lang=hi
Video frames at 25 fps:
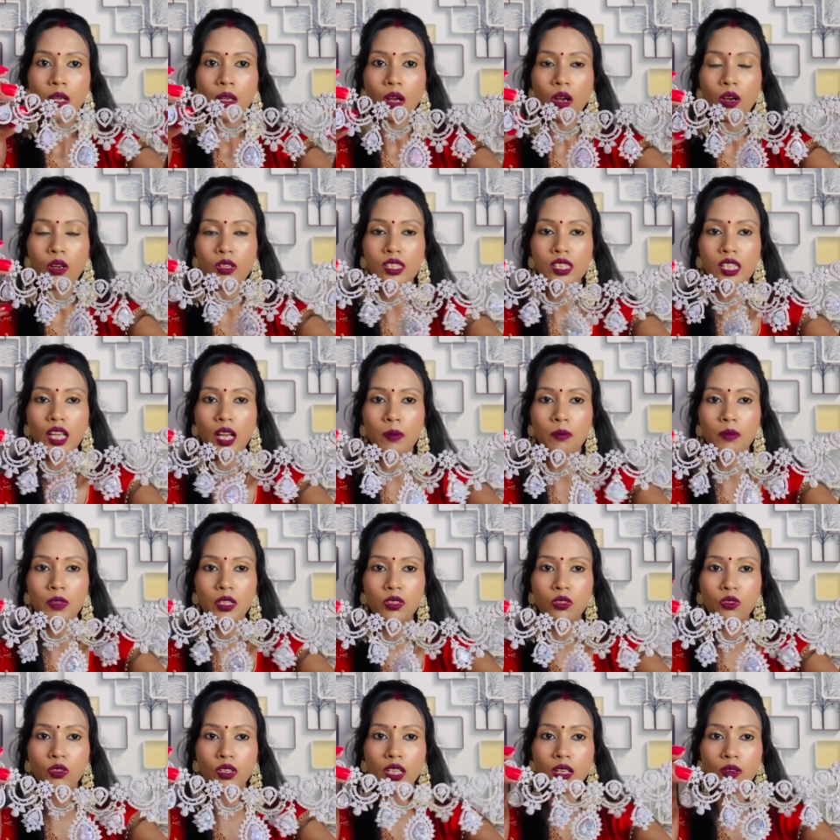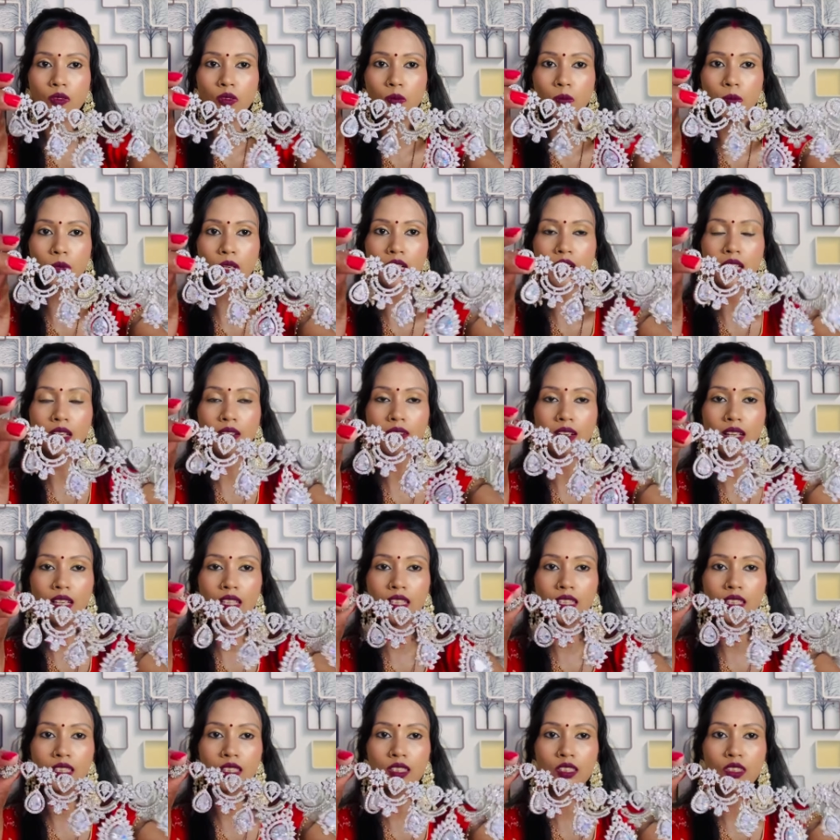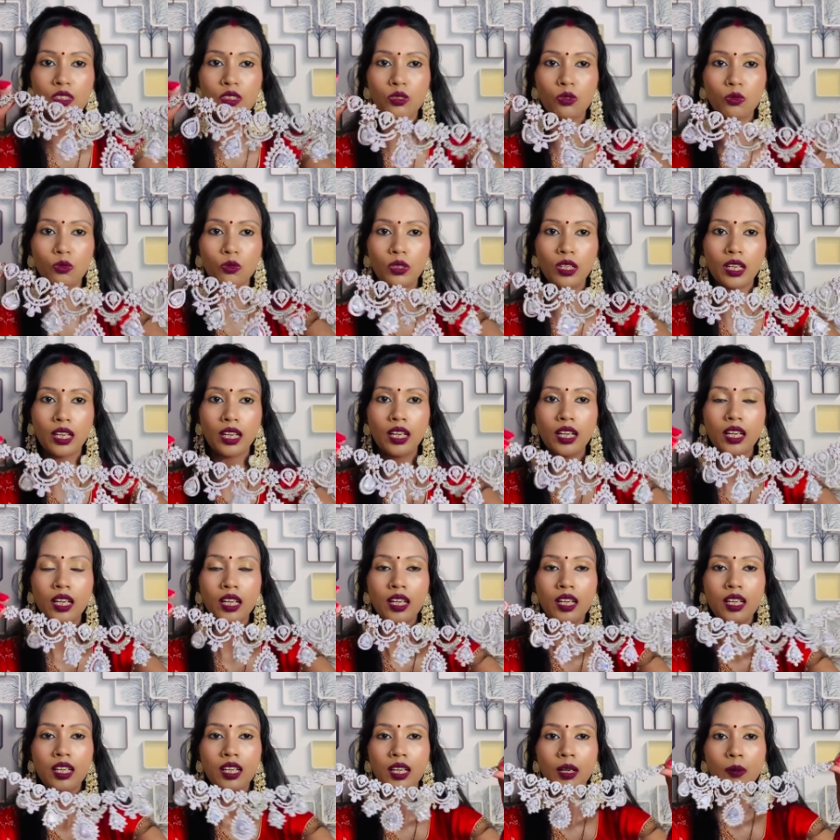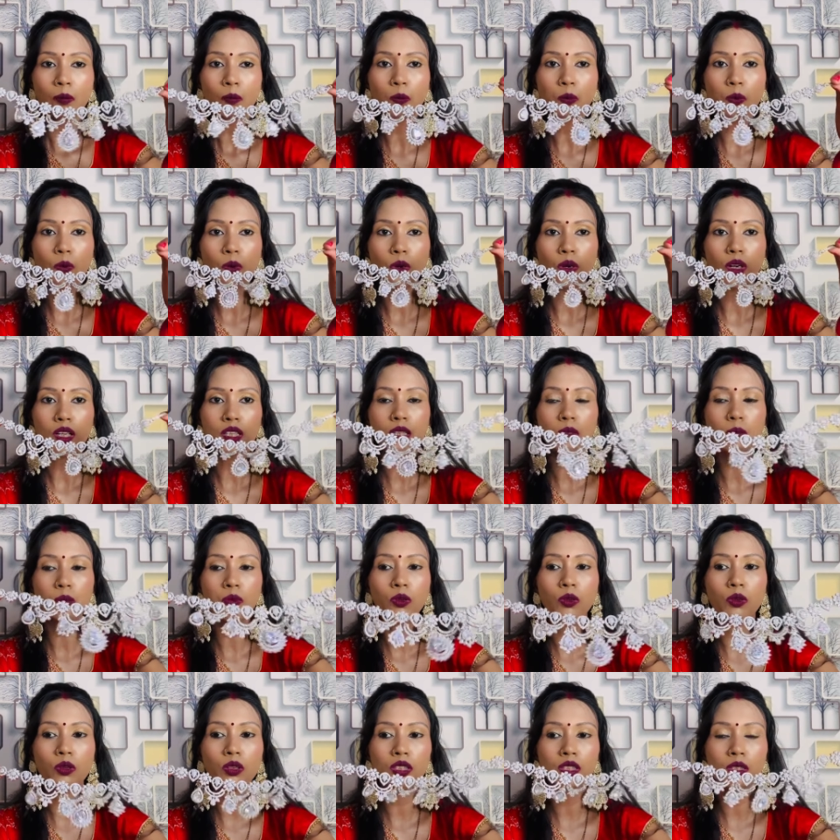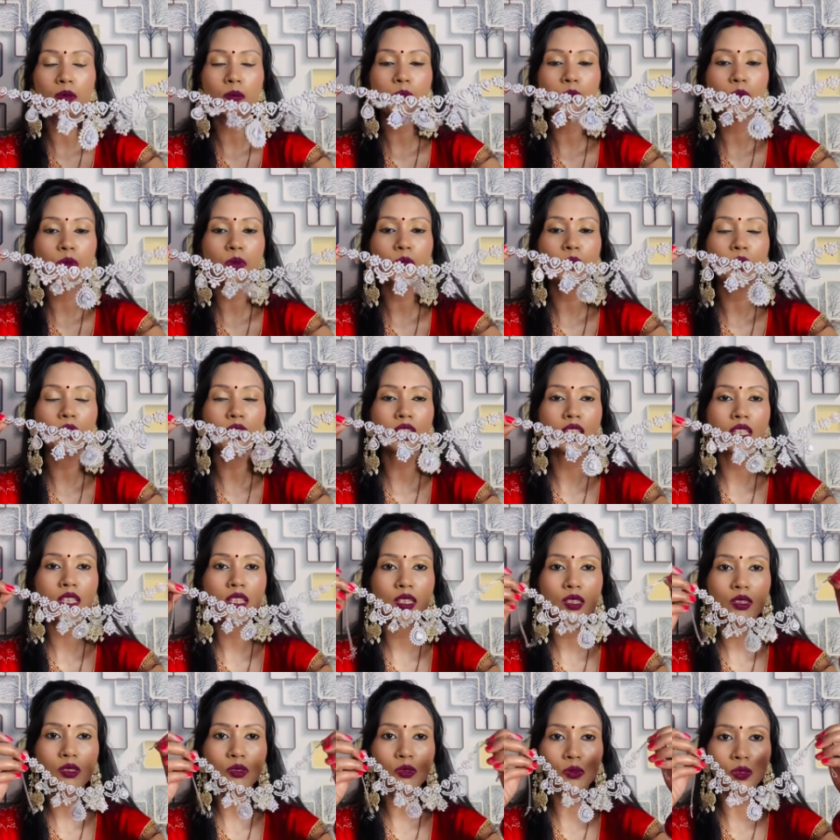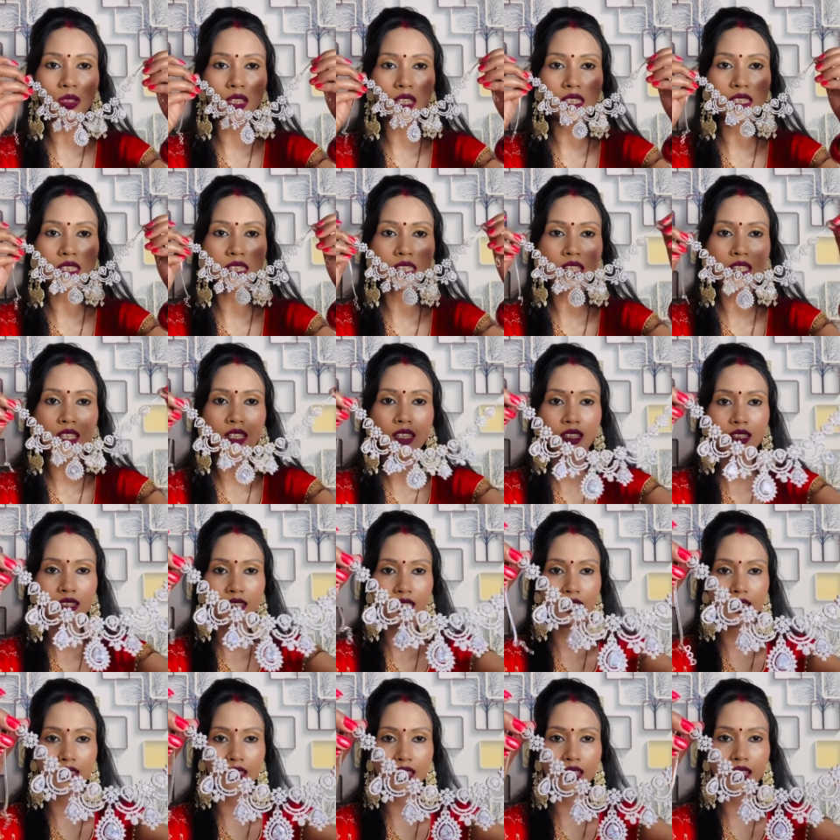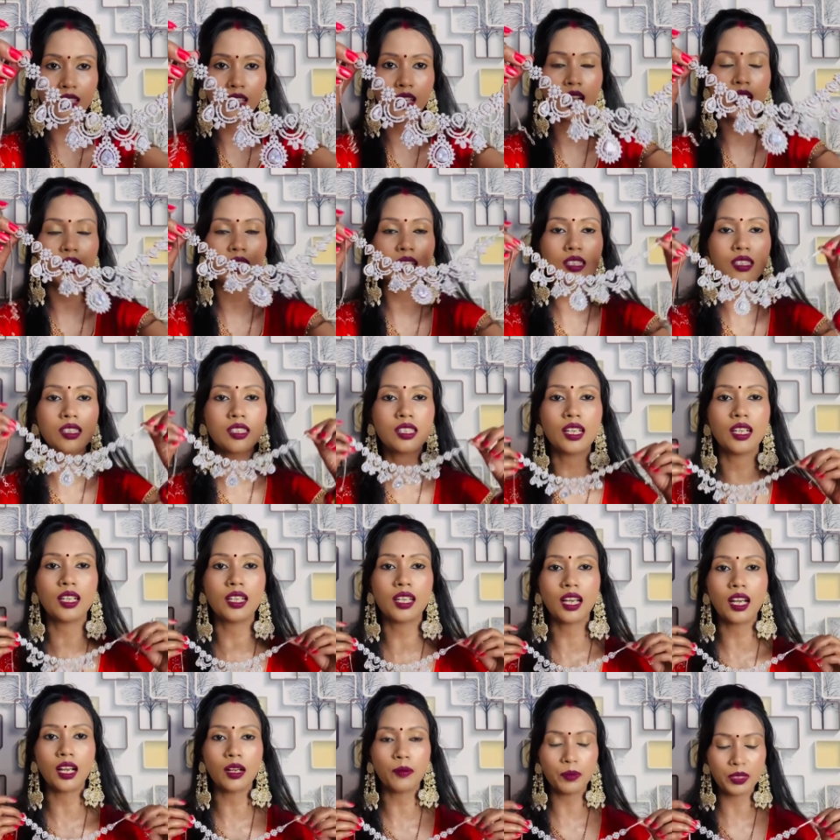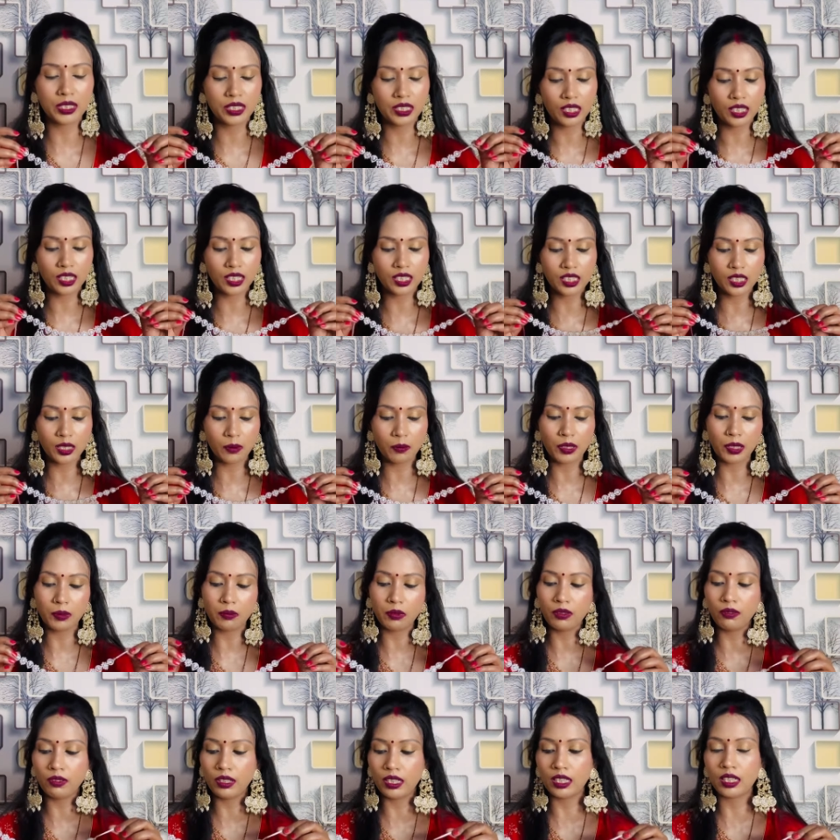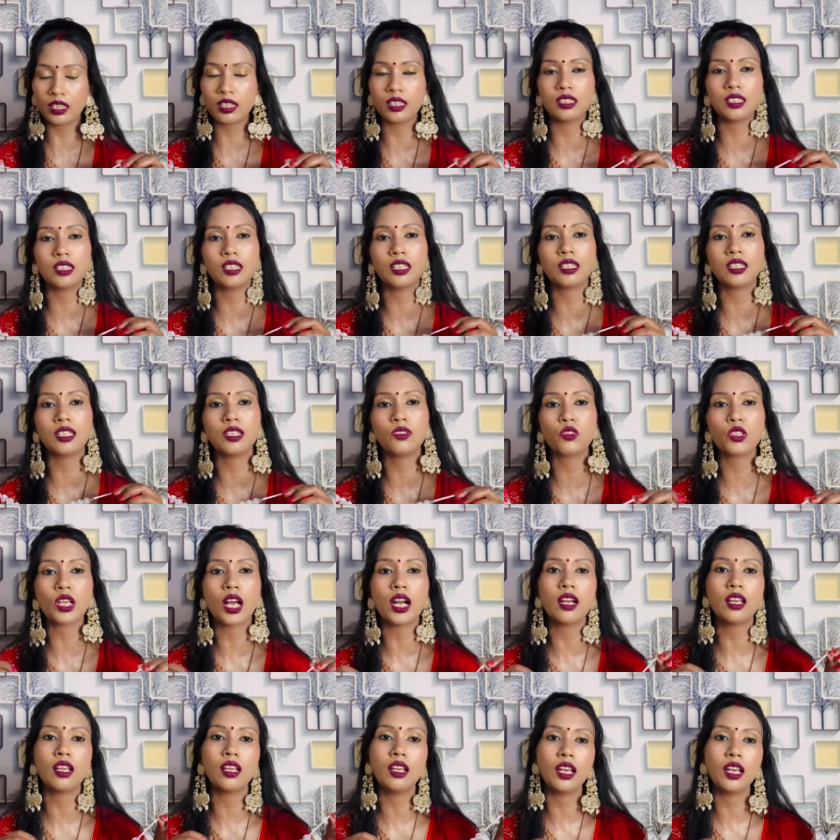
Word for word: और सामने जो है ना वो बड़े वाले स्टोन है बहुत बहुत बहुत ही सुंदर सा ये नेकलेस सेट है आप इसे किसी पर भी वेयर कर सकते हो साड़ी